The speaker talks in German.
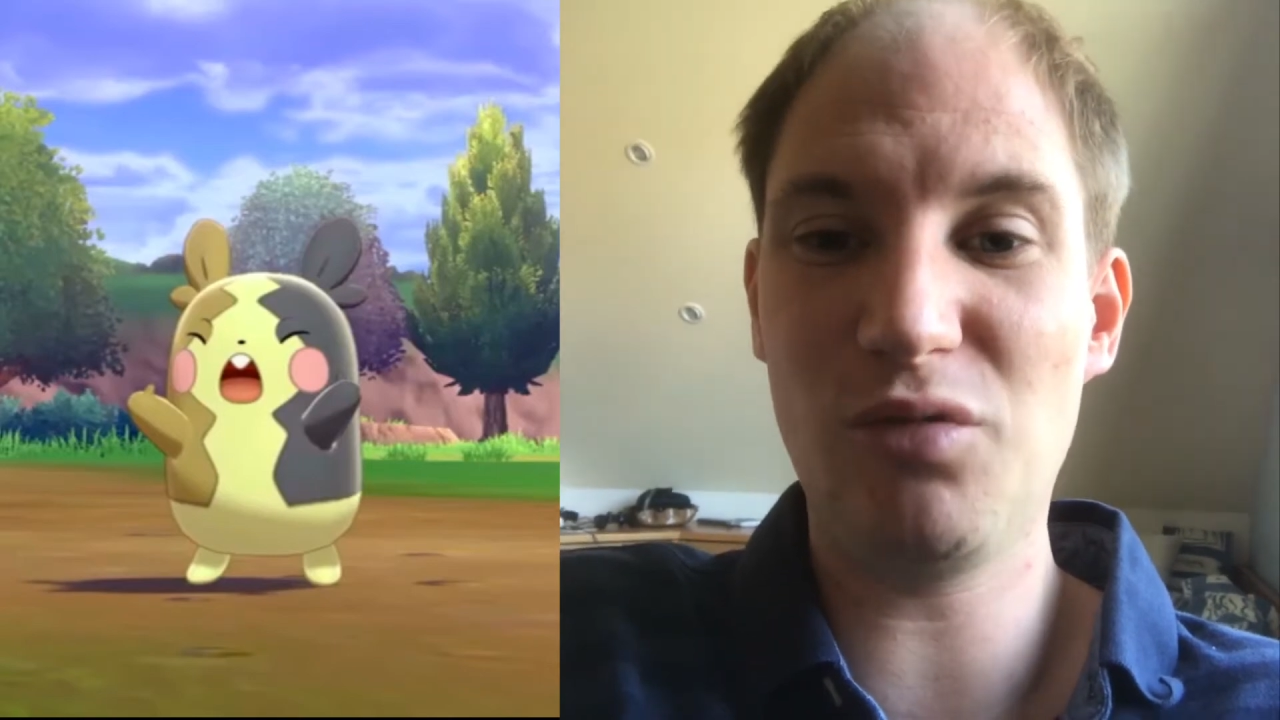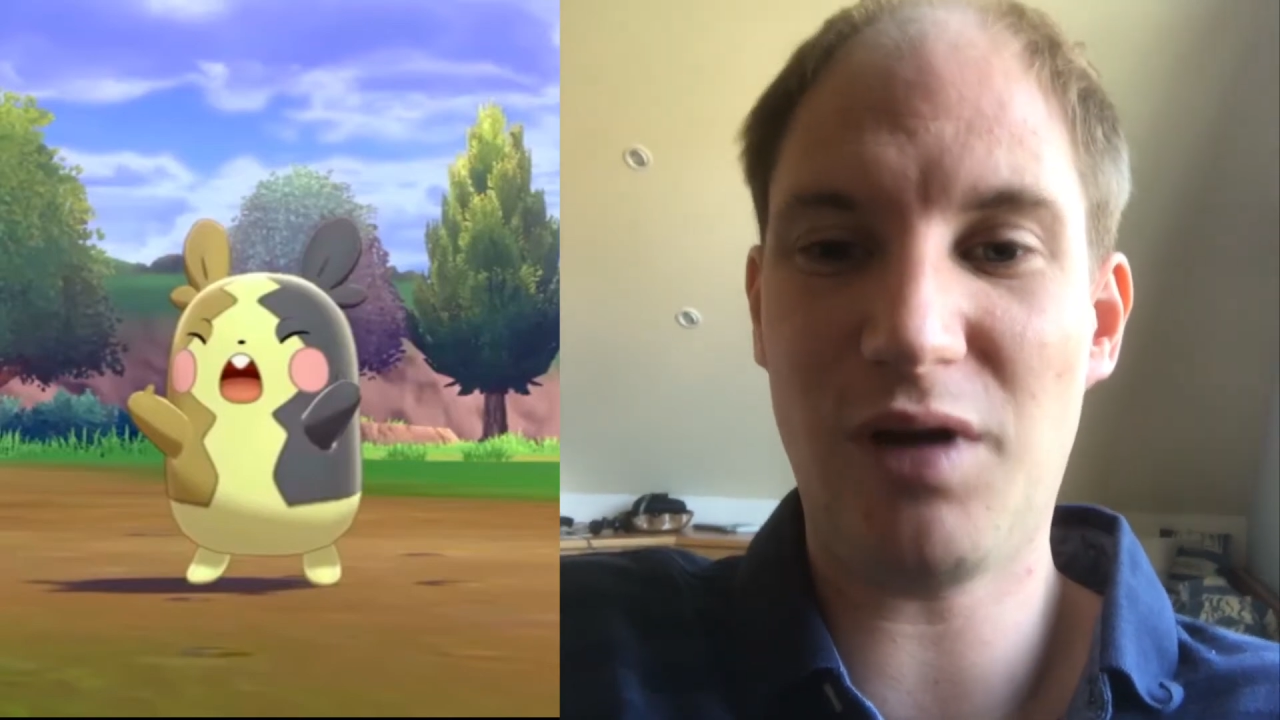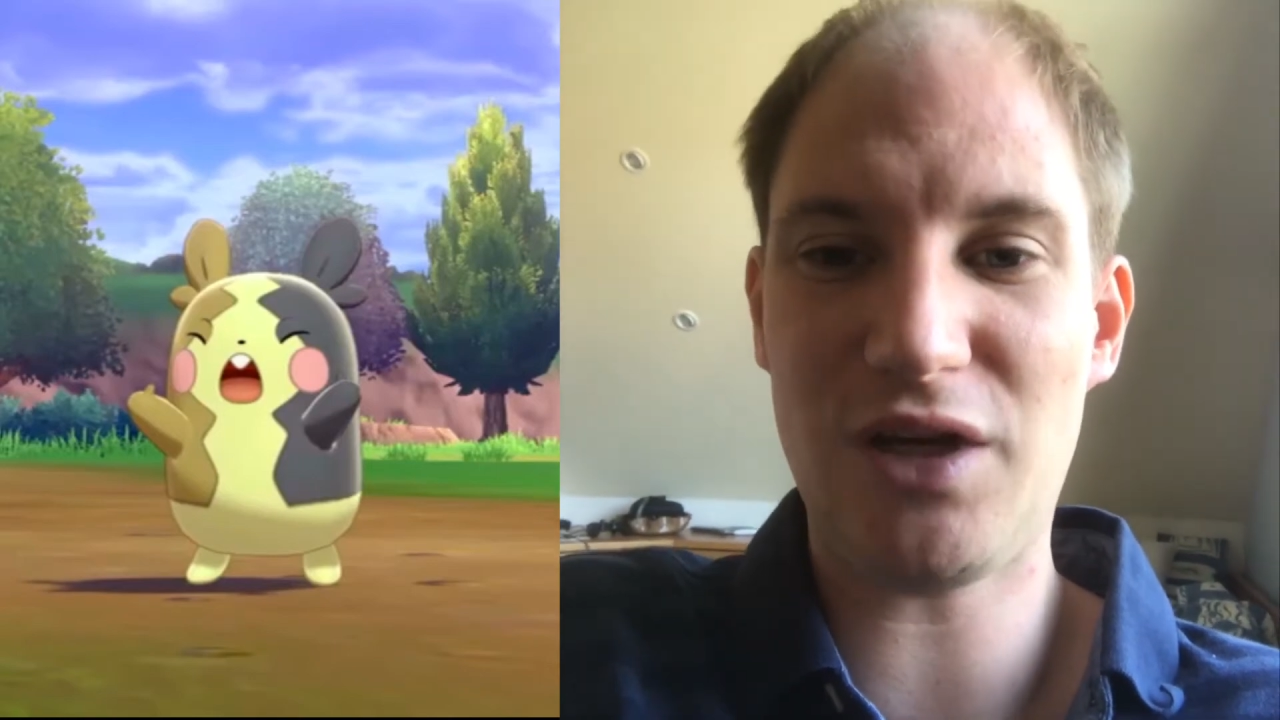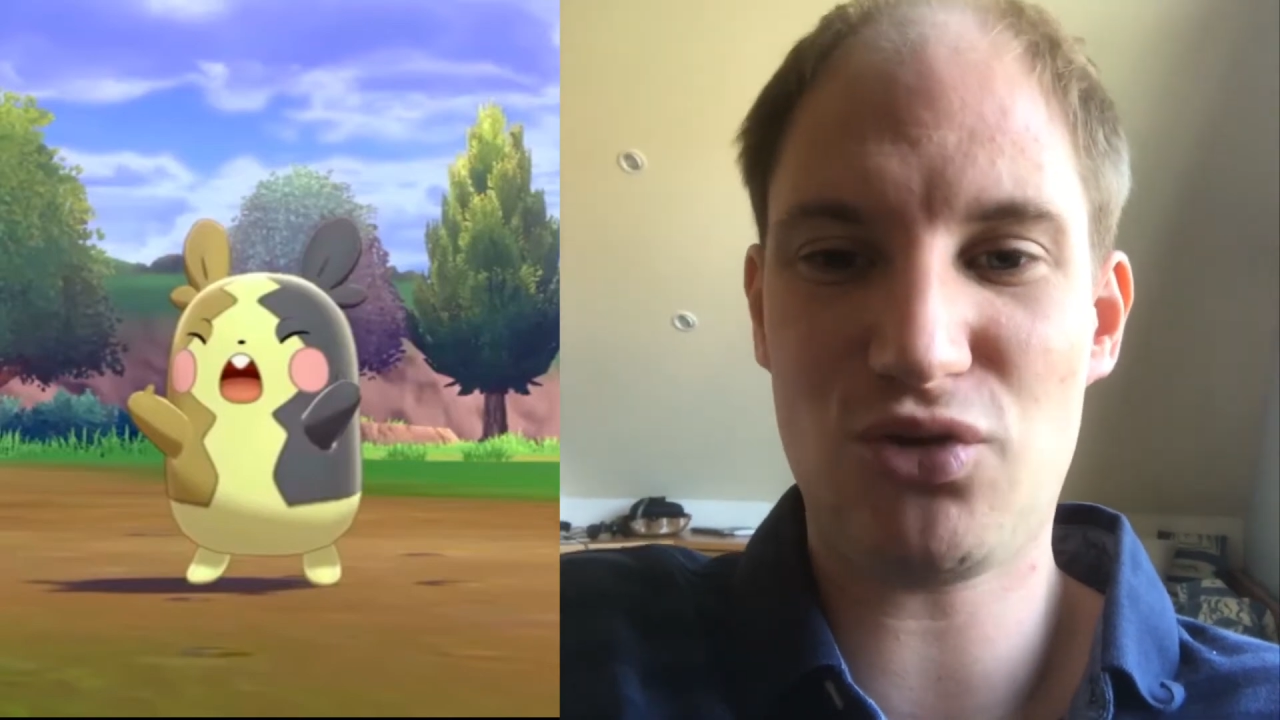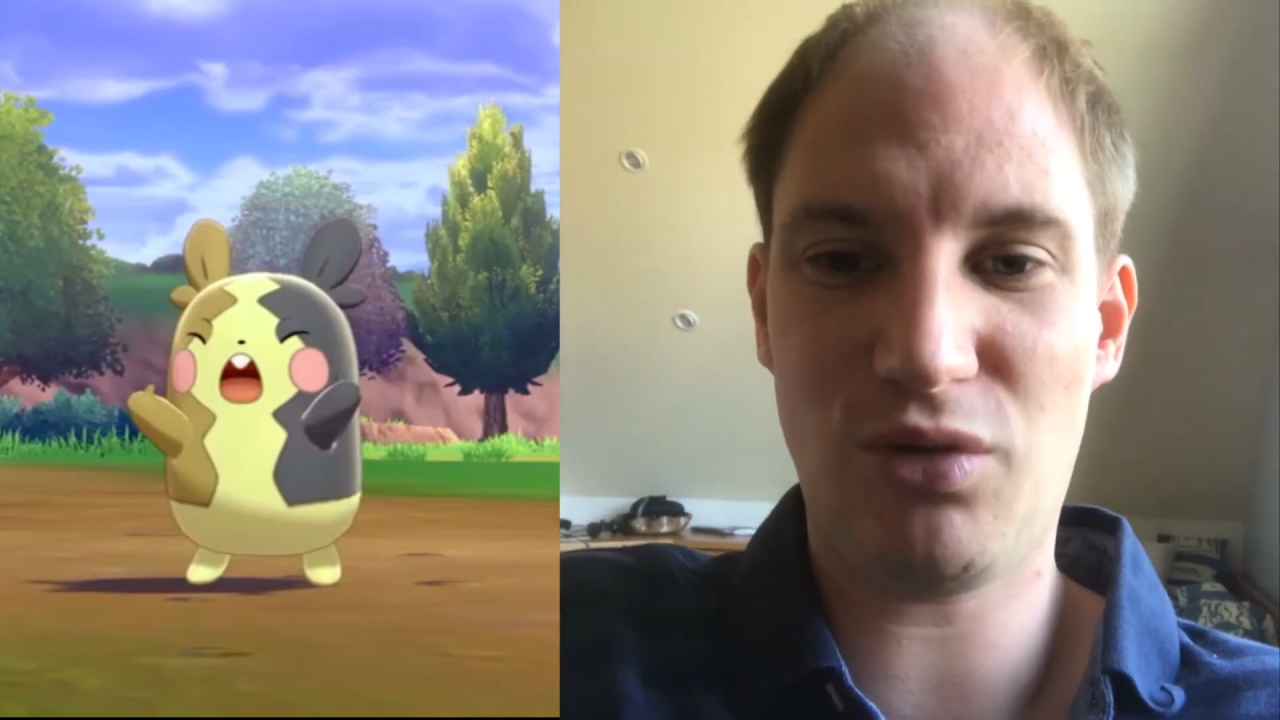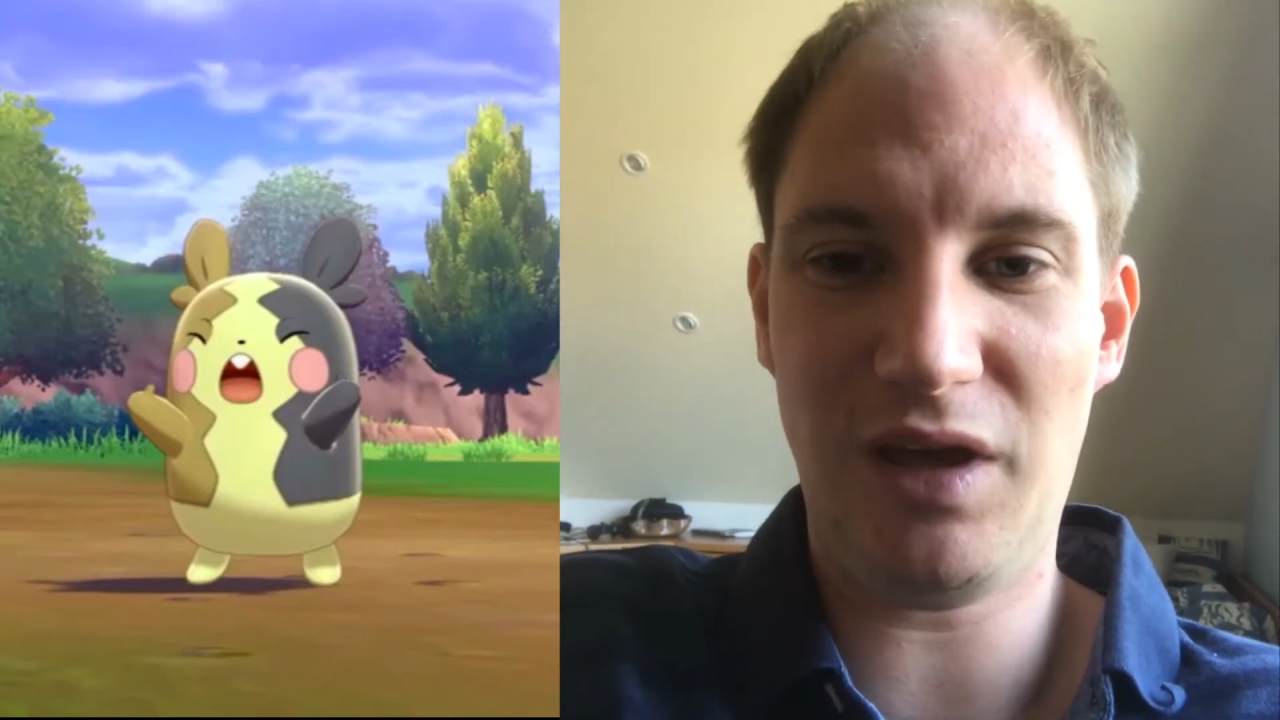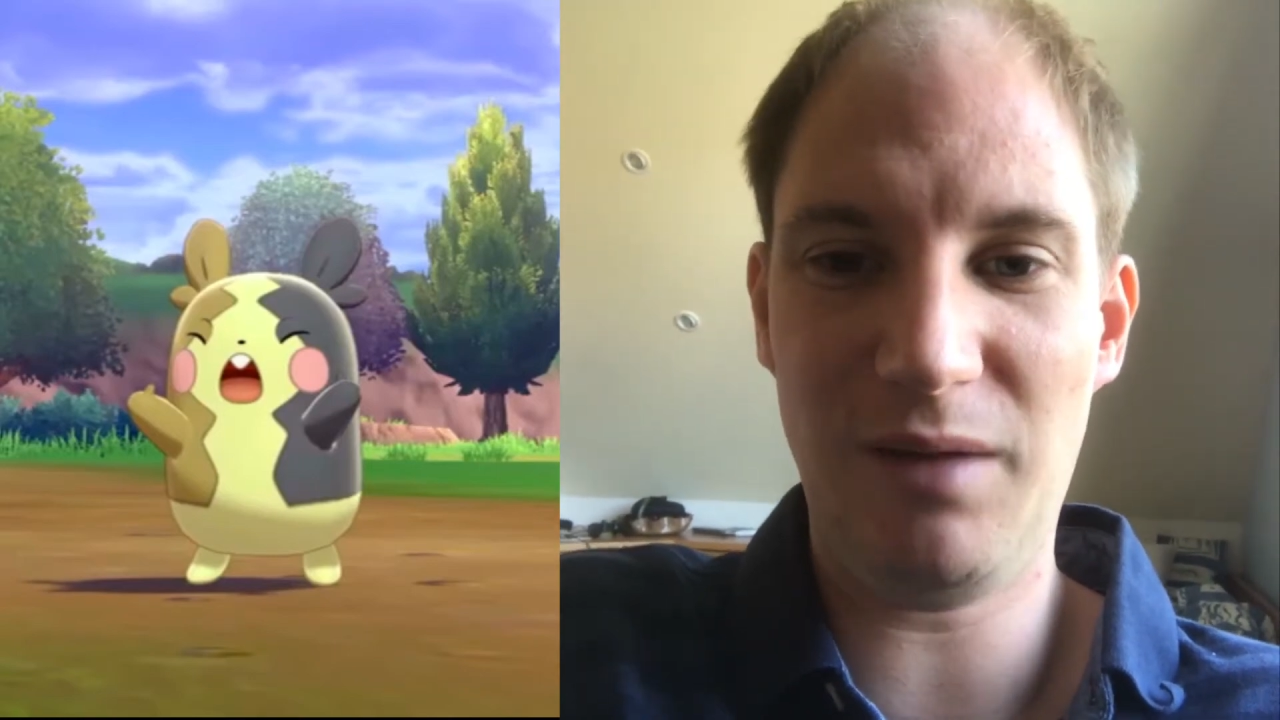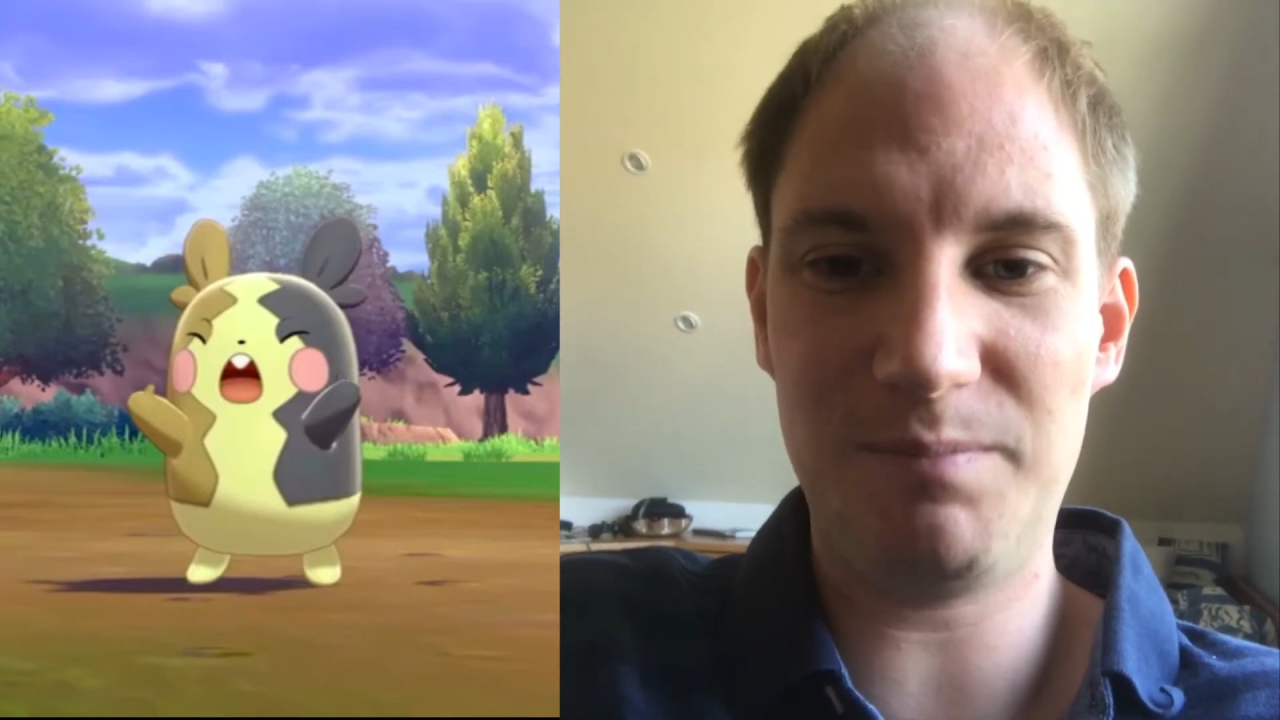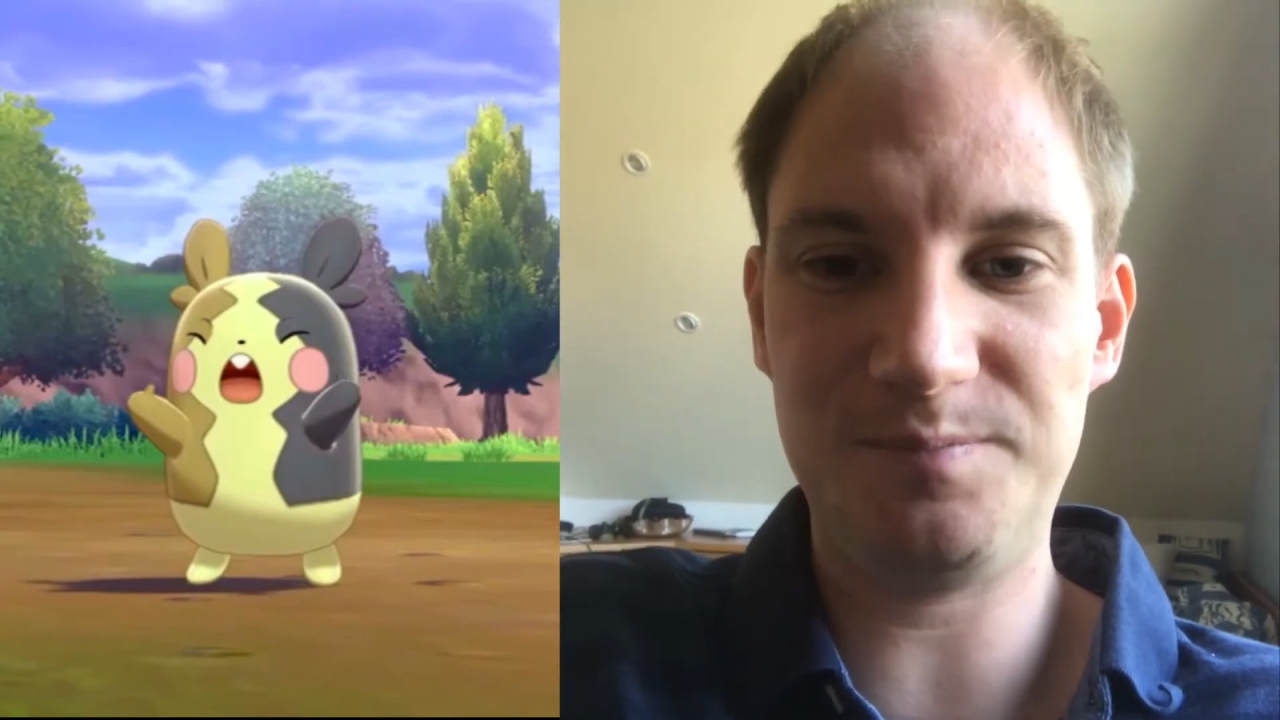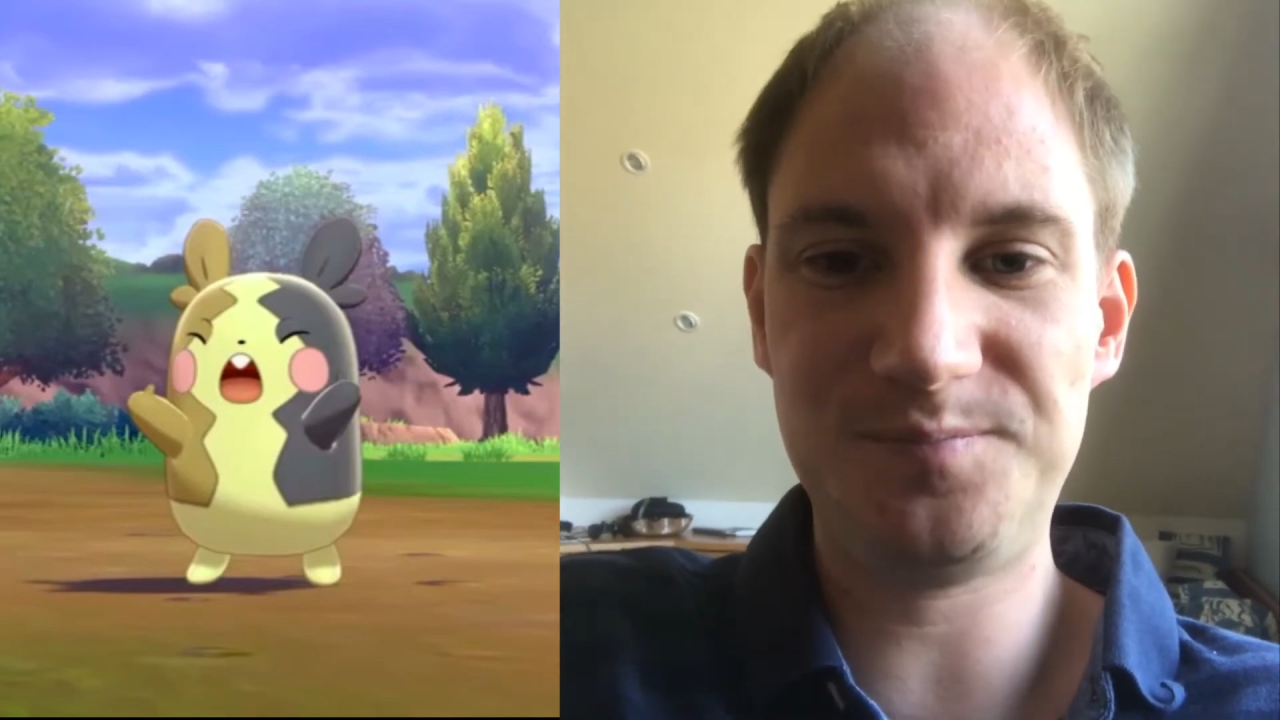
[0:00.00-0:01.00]
Überraschung
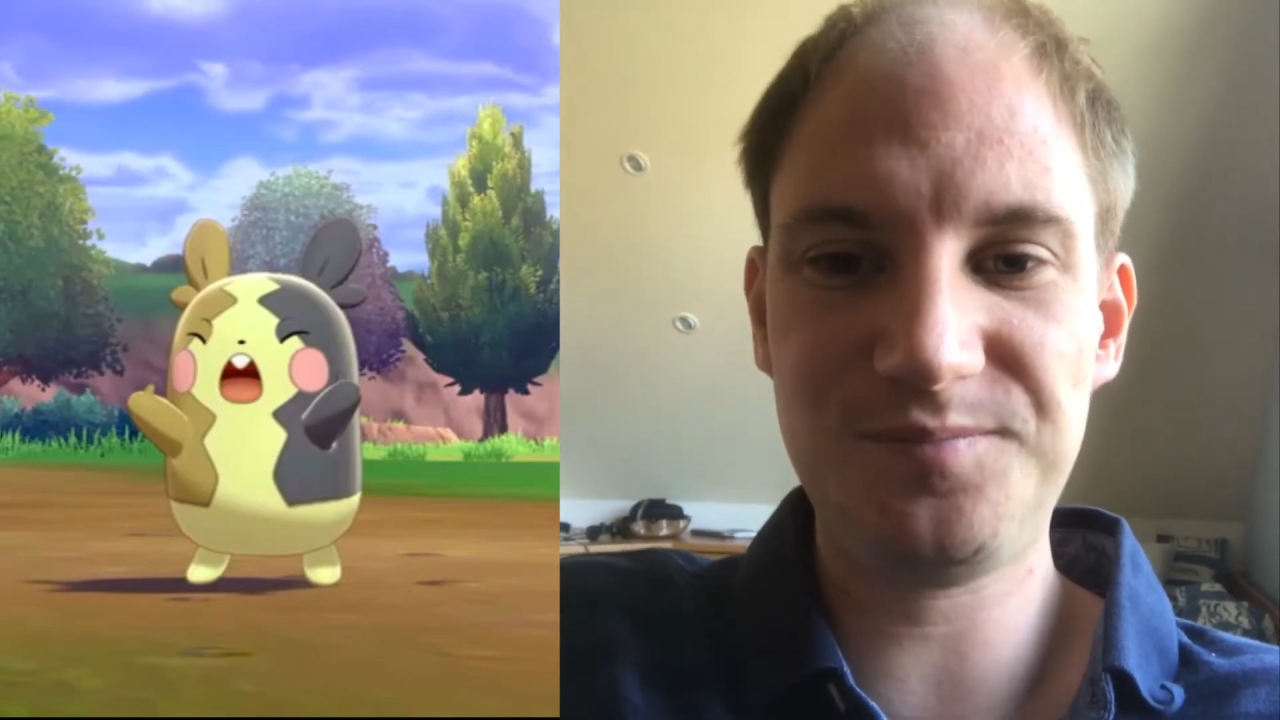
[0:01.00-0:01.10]
geben.